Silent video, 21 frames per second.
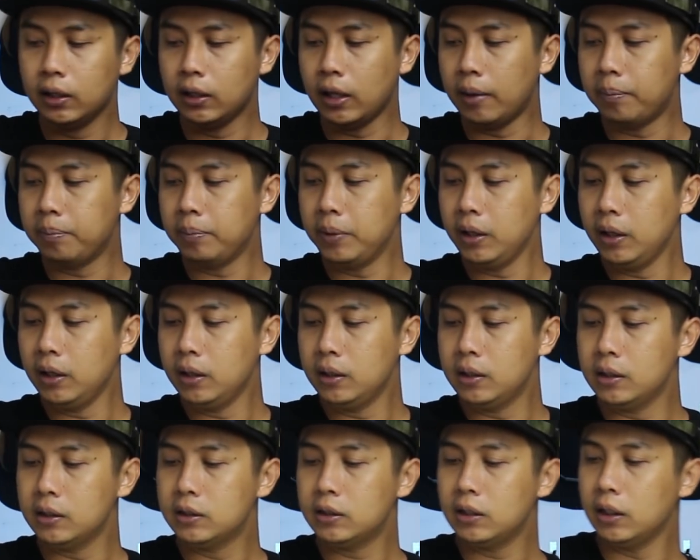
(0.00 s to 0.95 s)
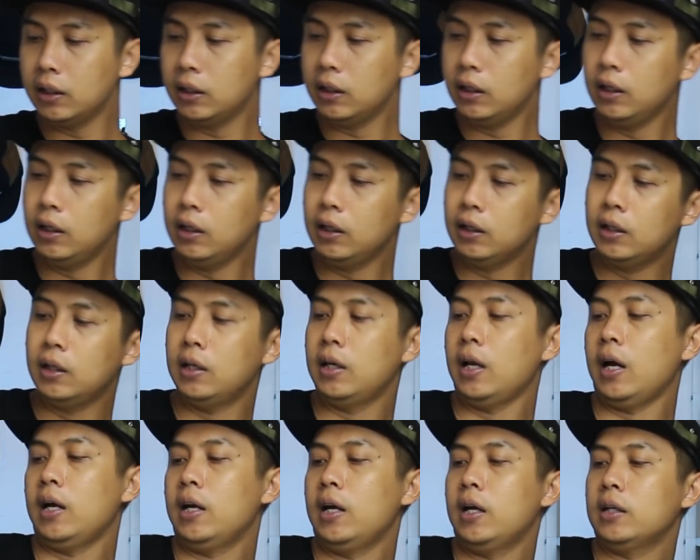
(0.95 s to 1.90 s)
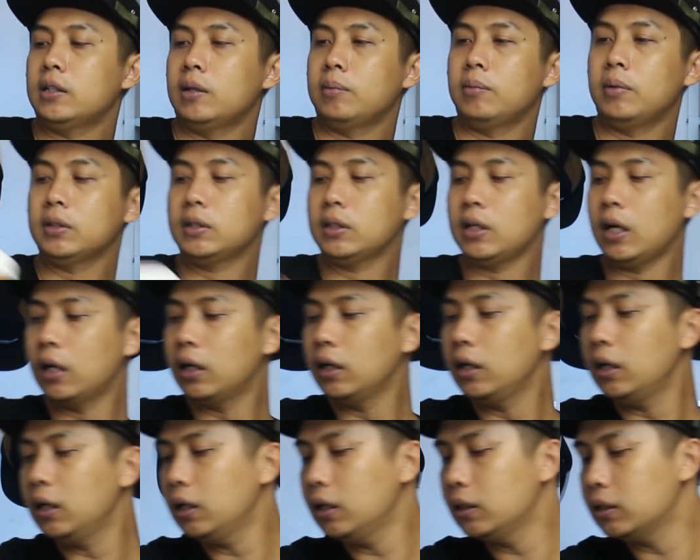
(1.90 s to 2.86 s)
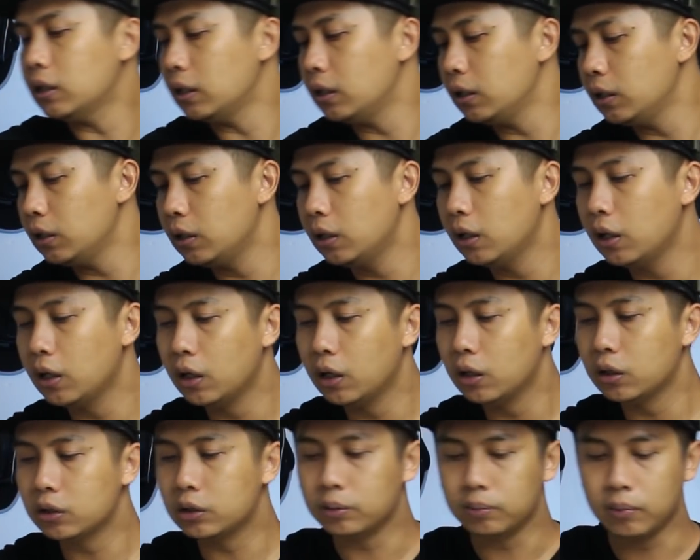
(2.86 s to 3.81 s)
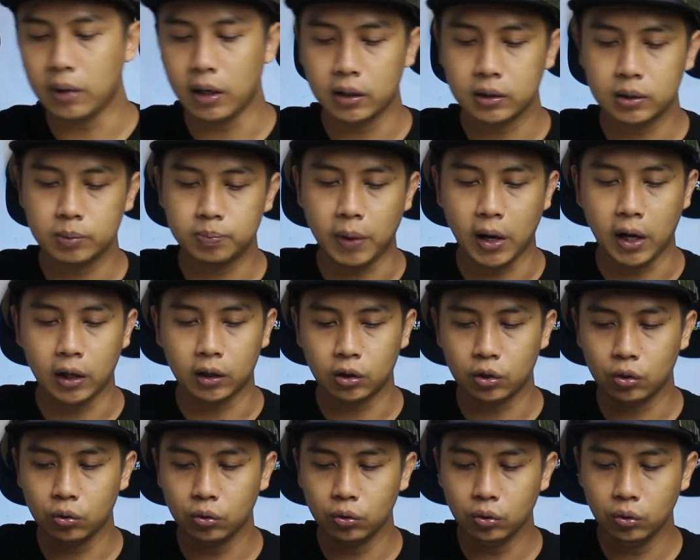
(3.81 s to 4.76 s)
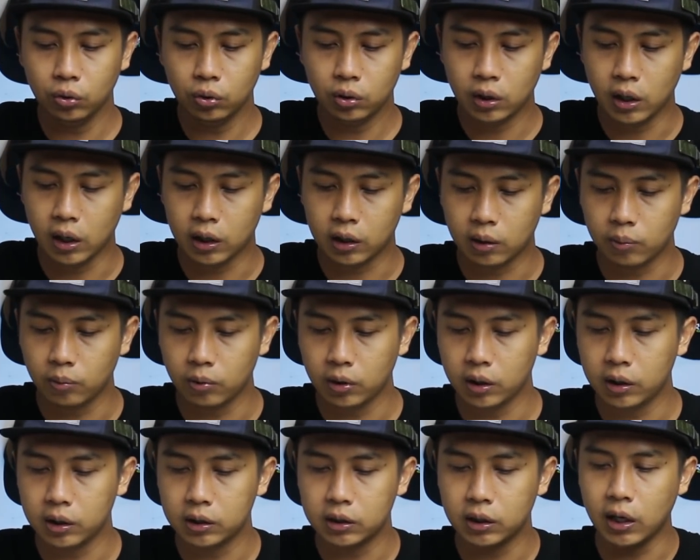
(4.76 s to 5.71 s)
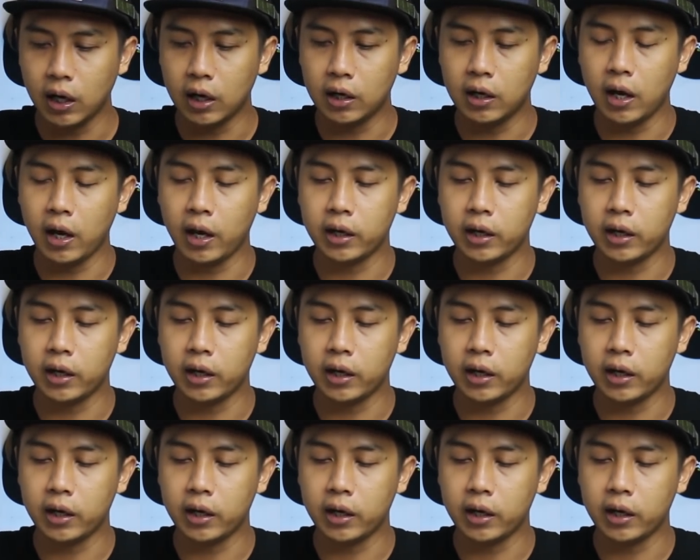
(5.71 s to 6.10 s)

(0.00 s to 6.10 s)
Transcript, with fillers: Tapi di sini tidak ada sama sekali. Jadi cuma sepatu dan kemudian di sini ada